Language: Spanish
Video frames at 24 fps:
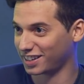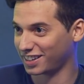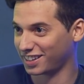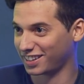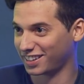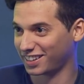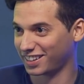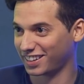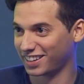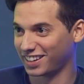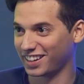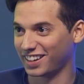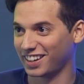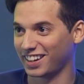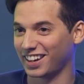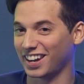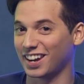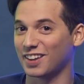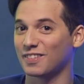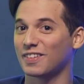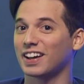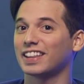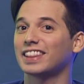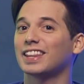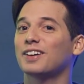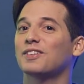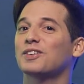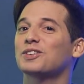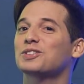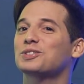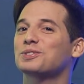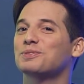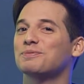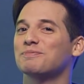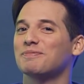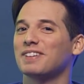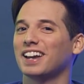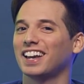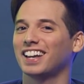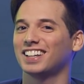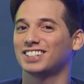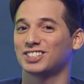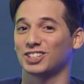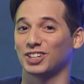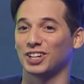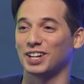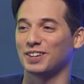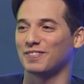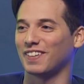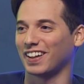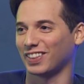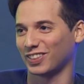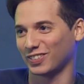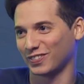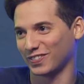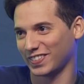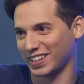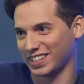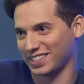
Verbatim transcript: Es muy lindo. Le mandamos un beso. Yo le mando un